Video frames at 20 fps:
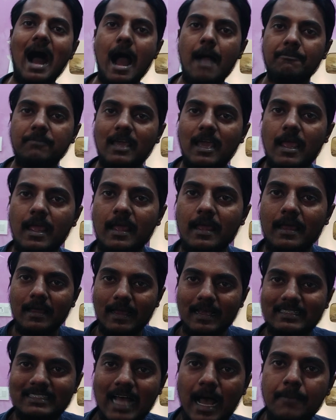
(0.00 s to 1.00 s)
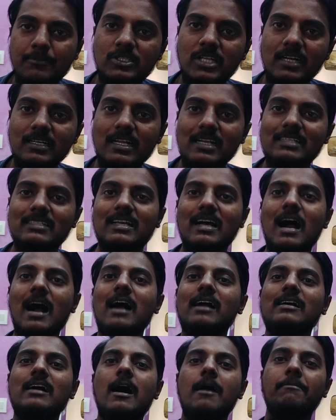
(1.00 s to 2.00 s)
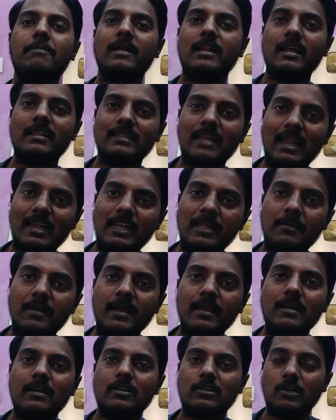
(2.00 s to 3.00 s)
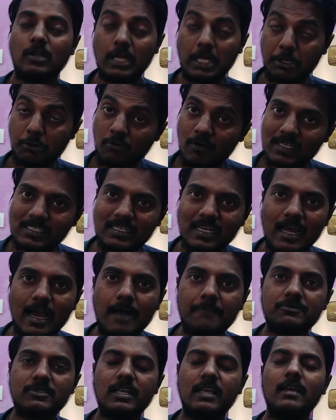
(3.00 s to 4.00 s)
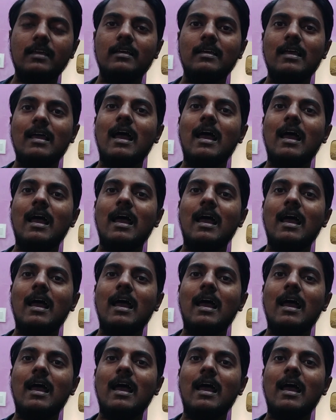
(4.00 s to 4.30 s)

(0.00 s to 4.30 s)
आपके एग्ज़ाम सेंटर्स कहाँ कहाँ पर है दिल्ली में रिक्वेस्ट है आपसे